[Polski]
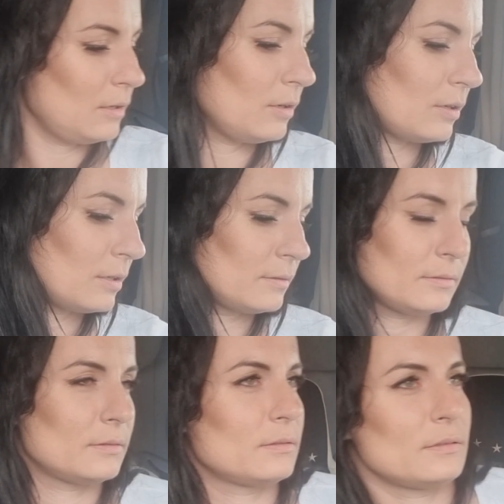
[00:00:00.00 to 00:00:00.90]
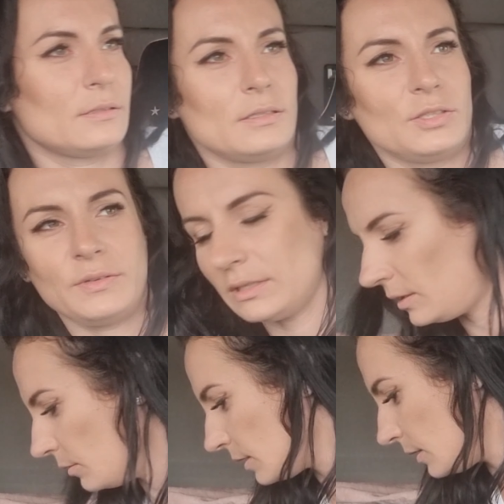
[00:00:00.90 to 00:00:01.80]
Och,
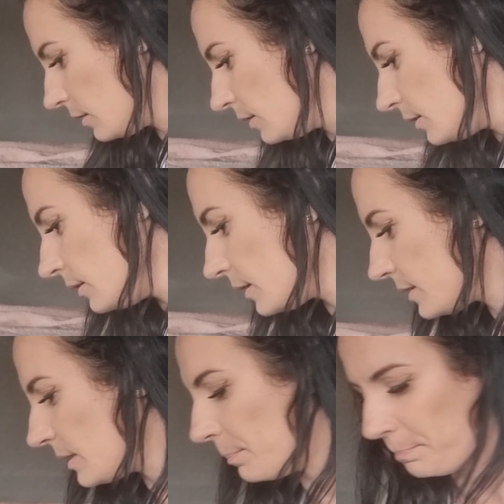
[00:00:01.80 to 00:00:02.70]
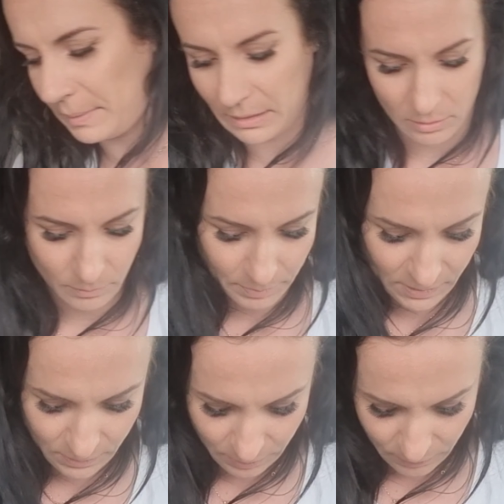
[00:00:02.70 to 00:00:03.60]
światełko. Niech se będą
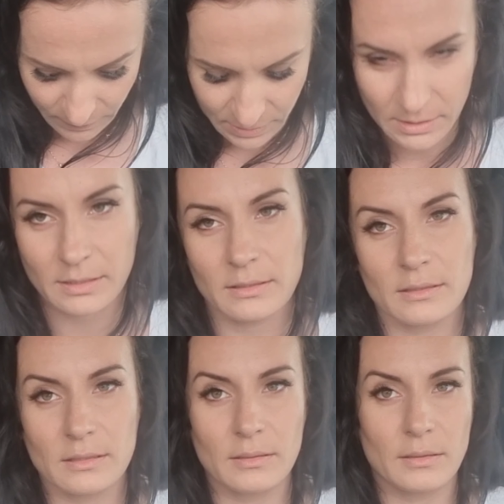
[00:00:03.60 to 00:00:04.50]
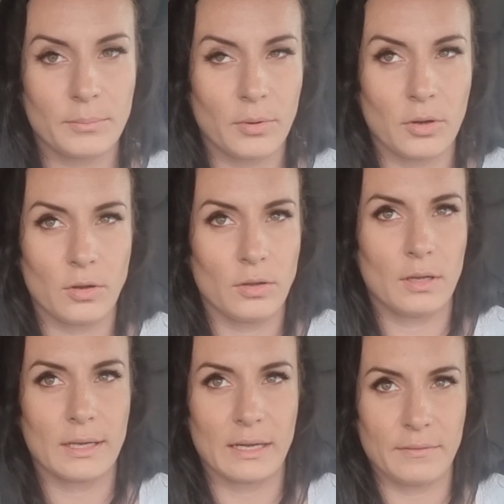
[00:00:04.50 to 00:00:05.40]
postojóweczki. Idę po
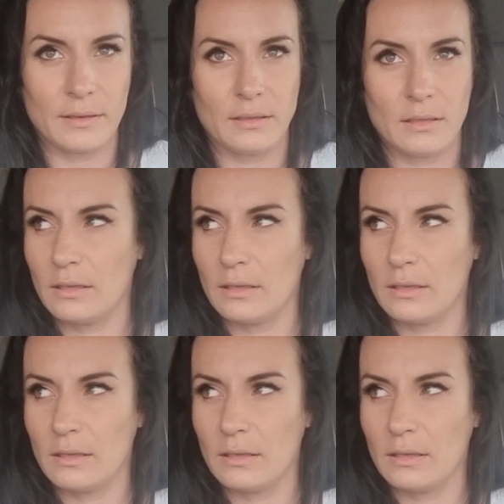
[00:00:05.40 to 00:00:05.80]
kawę.